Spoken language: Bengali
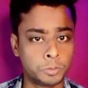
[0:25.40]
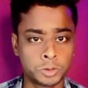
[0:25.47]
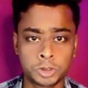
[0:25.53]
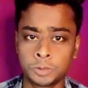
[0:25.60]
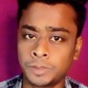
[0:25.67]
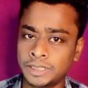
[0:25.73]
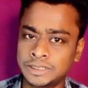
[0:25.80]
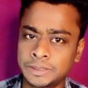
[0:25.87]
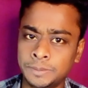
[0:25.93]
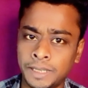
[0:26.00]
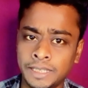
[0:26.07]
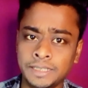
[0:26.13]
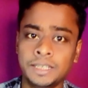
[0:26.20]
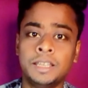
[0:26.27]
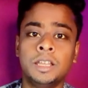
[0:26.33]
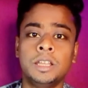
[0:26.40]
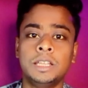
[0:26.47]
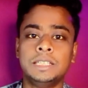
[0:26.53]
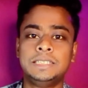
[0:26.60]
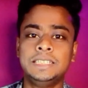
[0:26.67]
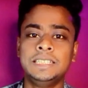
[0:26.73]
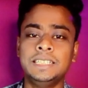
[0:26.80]
প্রমথ মাঝি ভাই
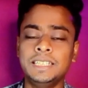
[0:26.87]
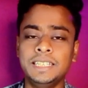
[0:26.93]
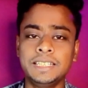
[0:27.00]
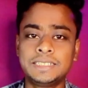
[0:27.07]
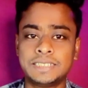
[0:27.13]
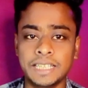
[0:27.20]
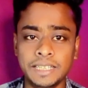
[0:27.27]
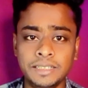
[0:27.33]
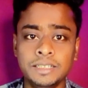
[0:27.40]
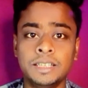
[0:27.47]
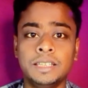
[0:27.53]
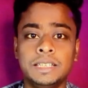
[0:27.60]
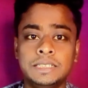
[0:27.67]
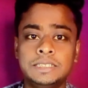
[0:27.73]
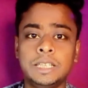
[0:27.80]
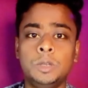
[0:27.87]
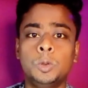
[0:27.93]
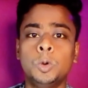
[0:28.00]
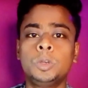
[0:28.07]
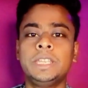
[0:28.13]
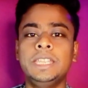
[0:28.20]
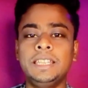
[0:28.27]
তিনি লিখছেন যে
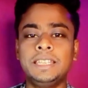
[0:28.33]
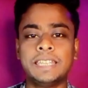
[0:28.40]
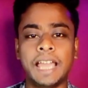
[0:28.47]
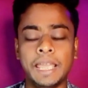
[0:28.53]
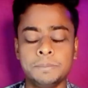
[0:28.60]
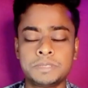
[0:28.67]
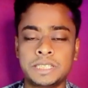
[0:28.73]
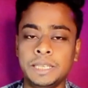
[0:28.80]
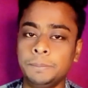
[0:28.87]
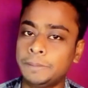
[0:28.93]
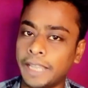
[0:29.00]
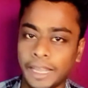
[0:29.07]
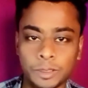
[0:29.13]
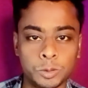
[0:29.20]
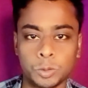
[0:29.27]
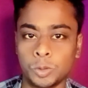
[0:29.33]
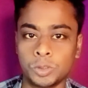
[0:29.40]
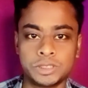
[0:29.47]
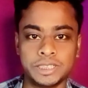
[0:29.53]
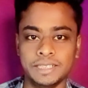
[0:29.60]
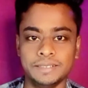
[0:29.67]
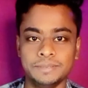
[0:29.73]
লোকি টাইম স্লিপ কেন
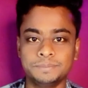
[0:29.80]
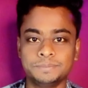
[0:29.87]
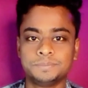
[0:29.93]
করছে